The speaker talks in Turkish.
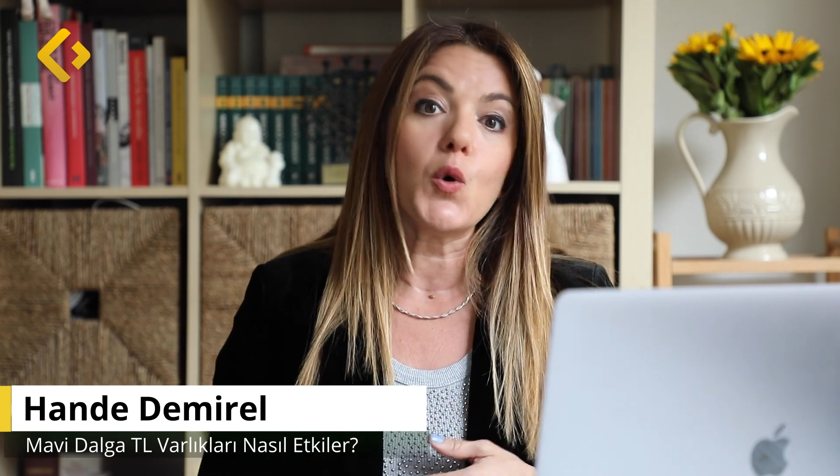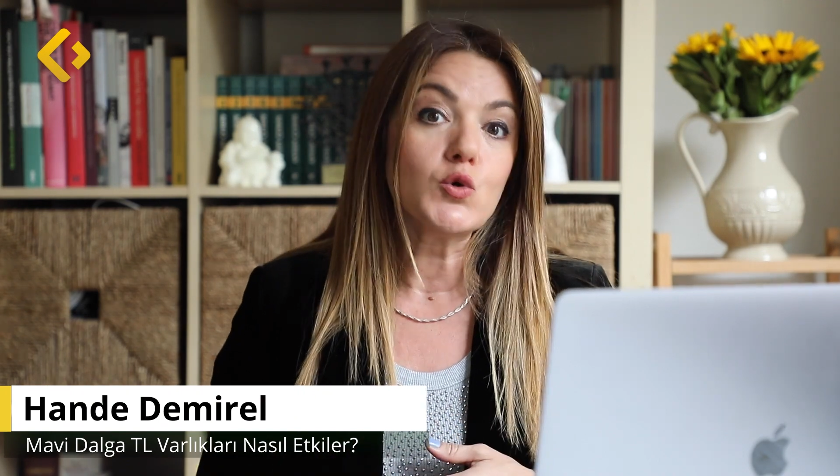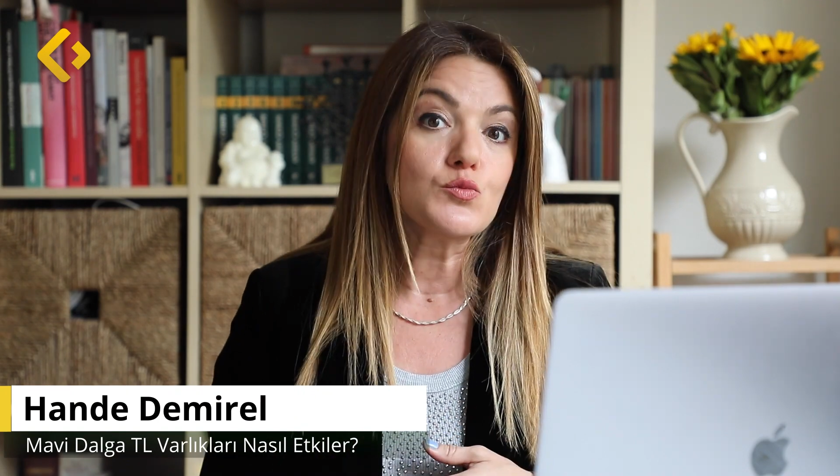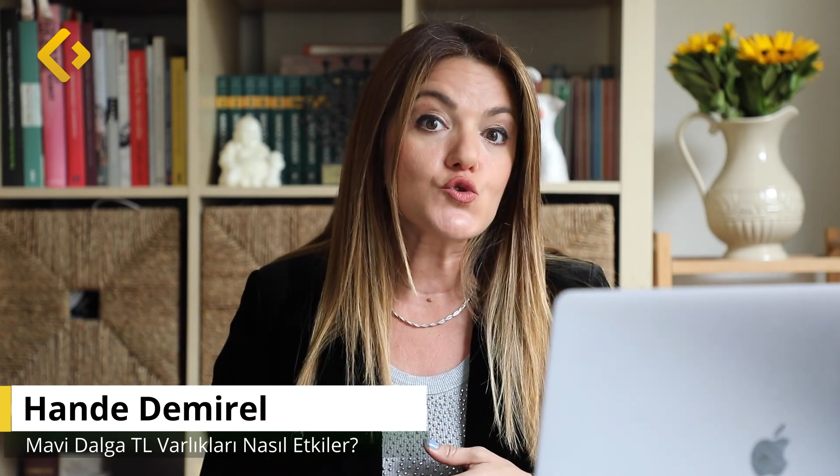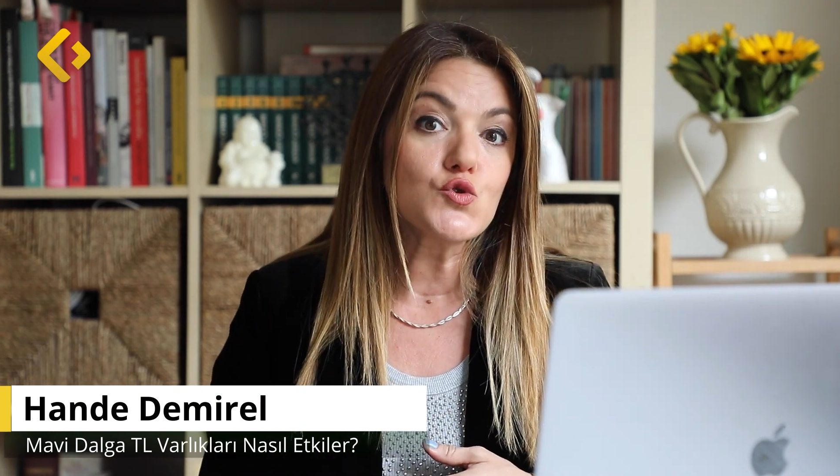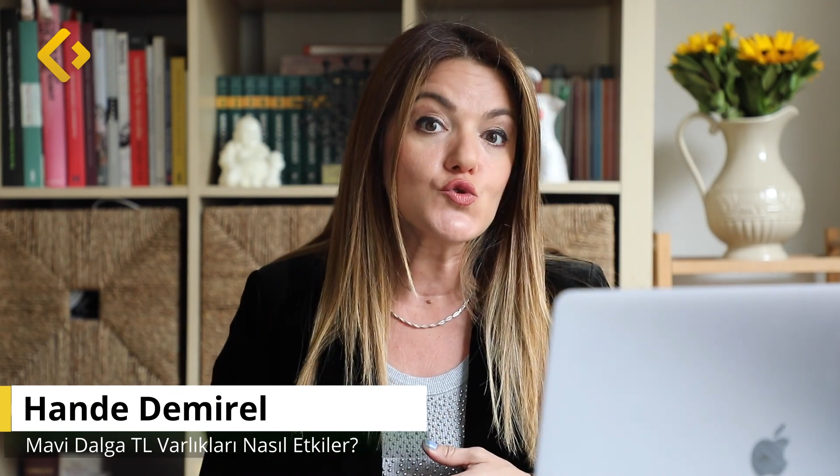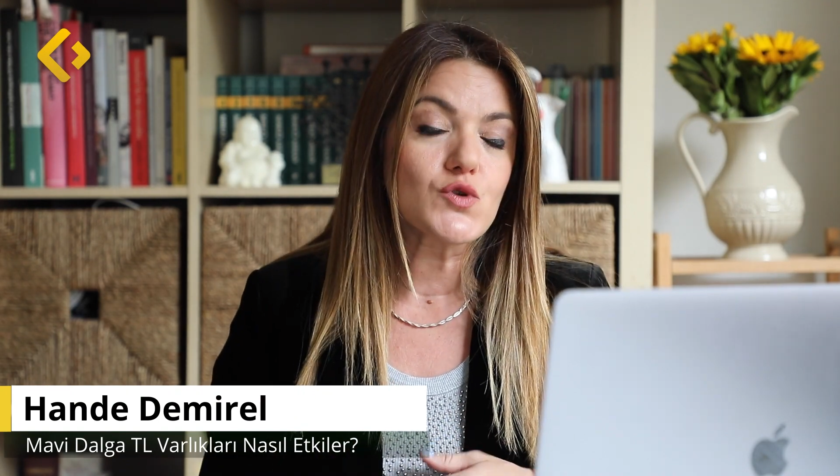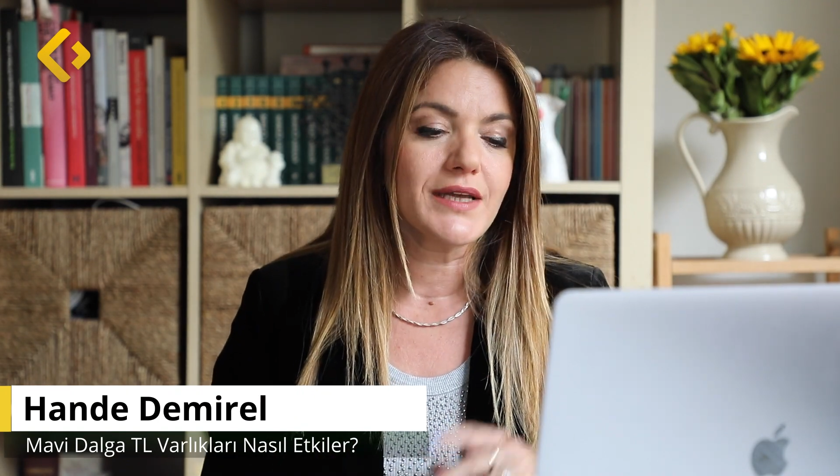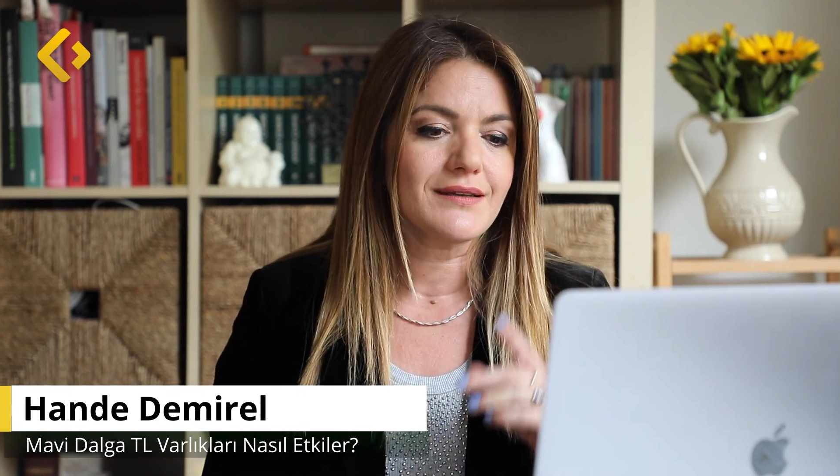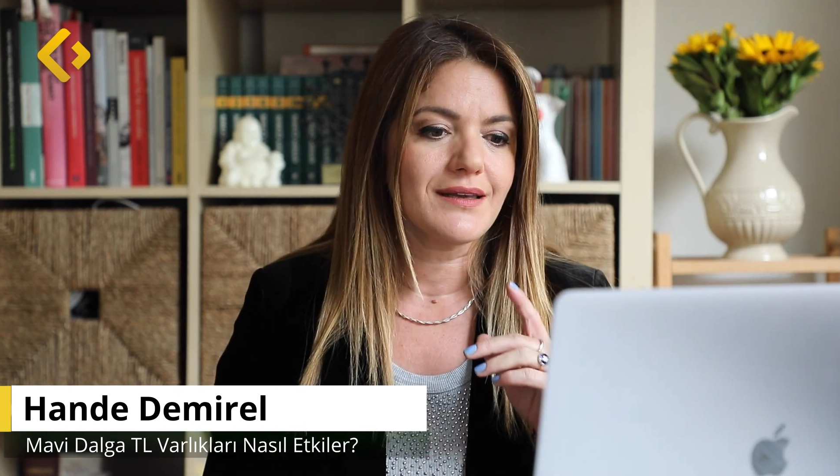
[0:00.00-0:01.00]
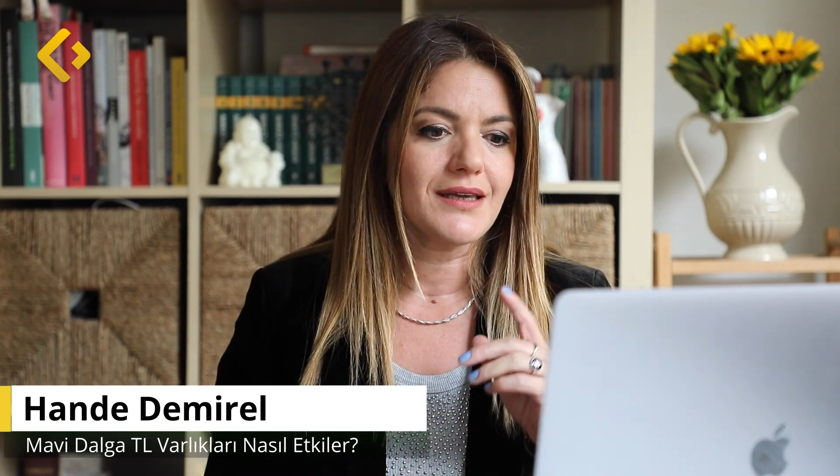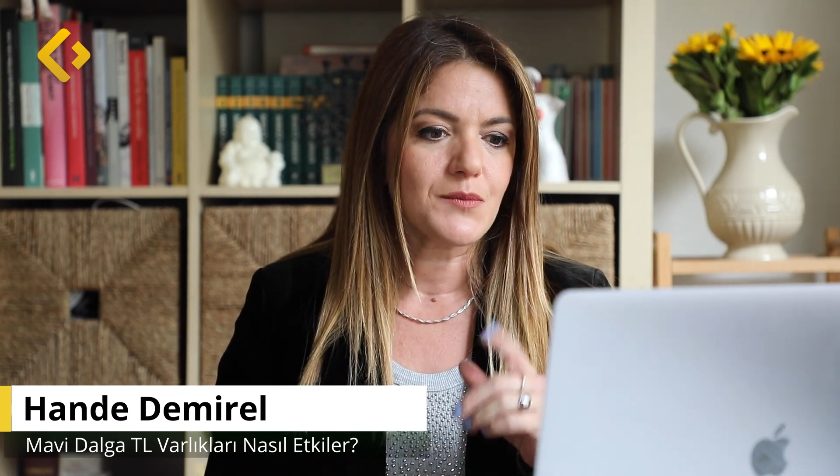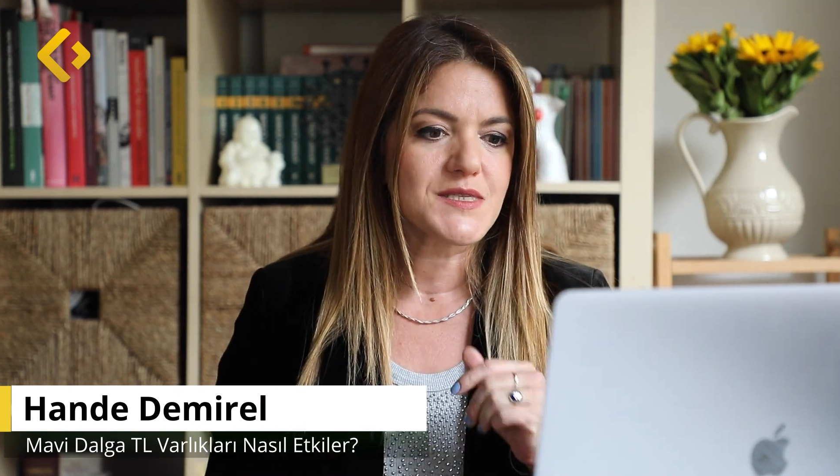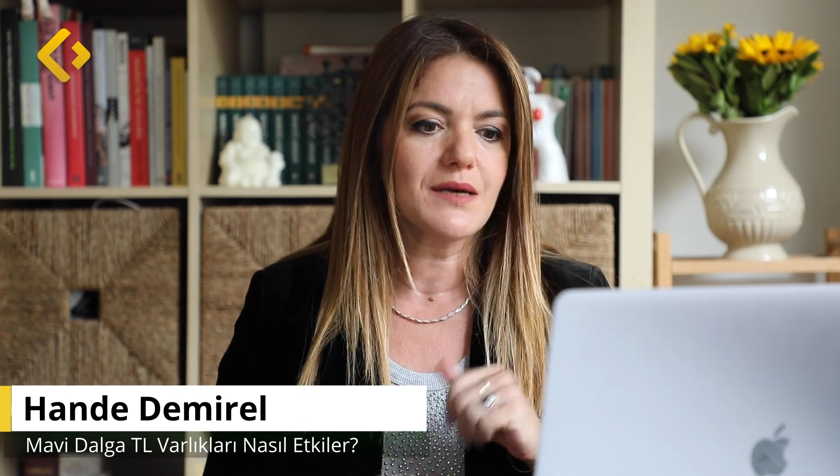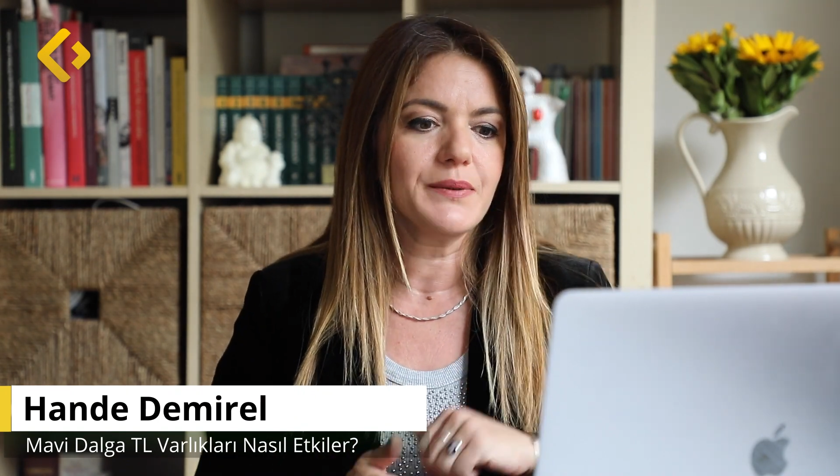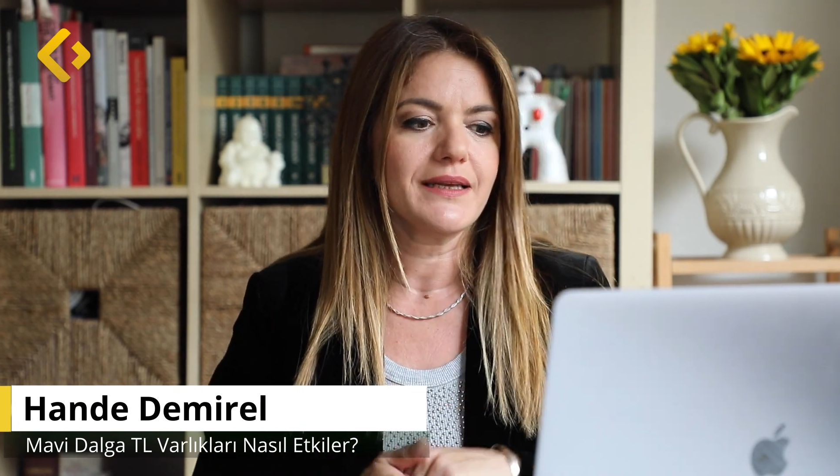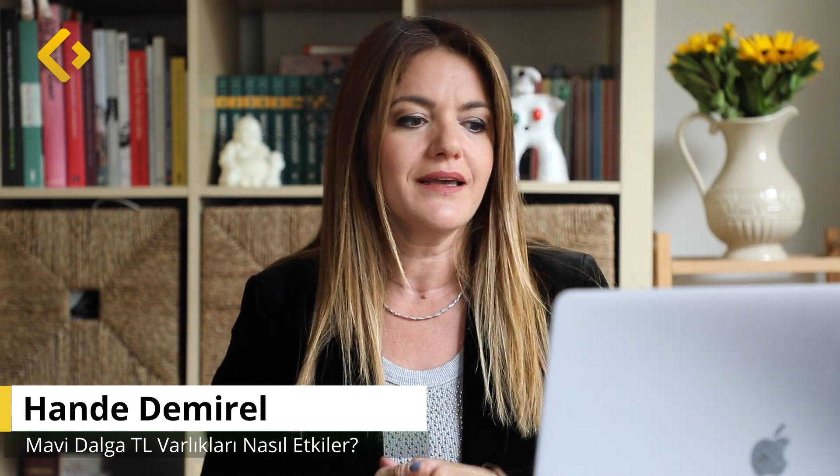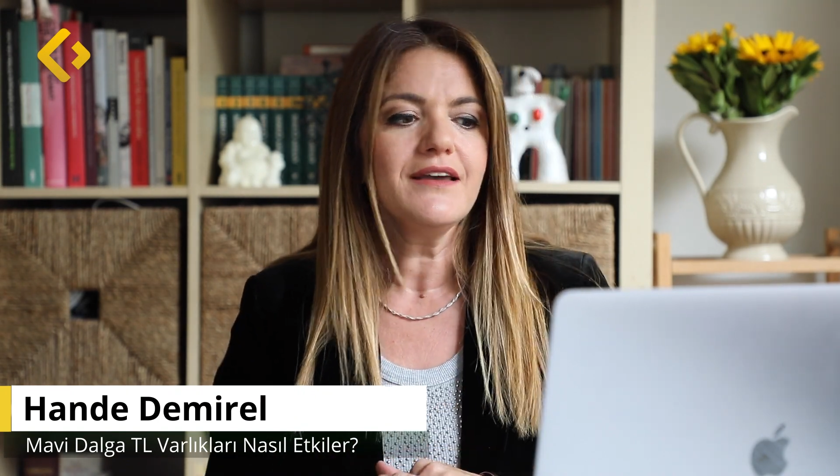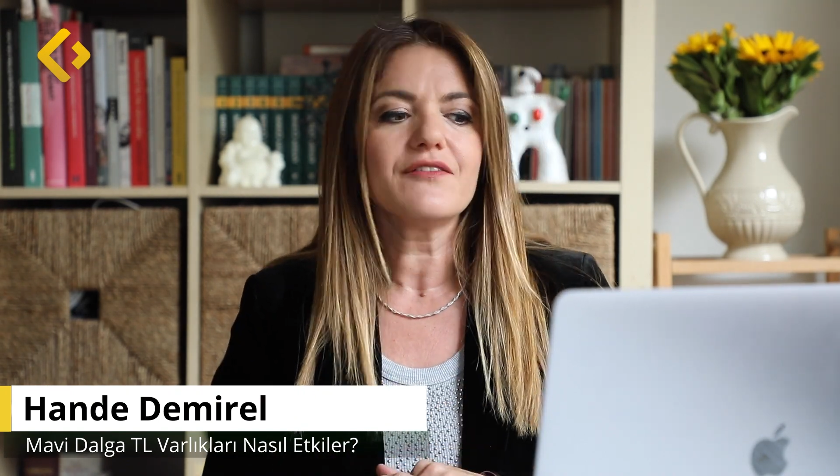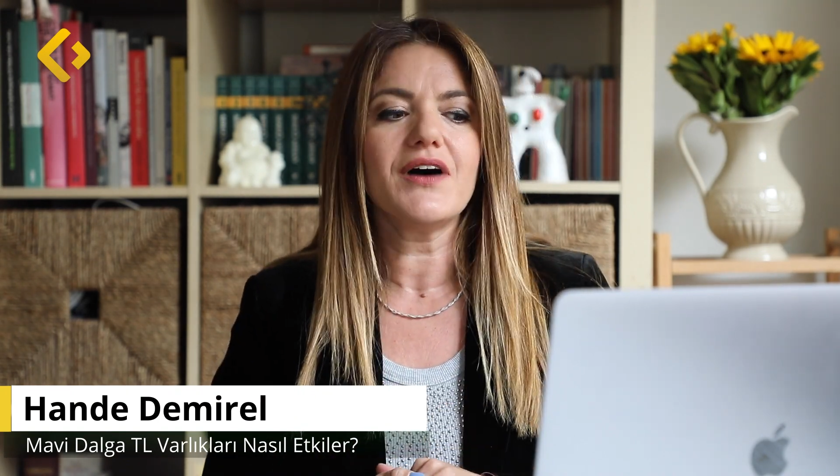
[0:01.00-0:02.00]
olumsuz etki yapsa bile